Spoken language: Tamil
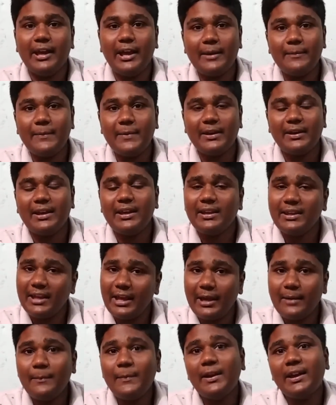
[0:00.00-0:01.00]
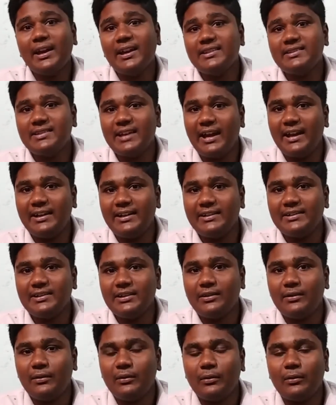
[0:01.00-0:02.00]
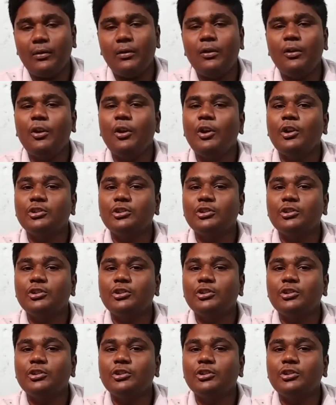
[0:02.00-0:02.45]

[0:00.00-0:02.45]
ஏபிக்கு ஏபிஹெச் ஆன்டிஜன் இருக்கும்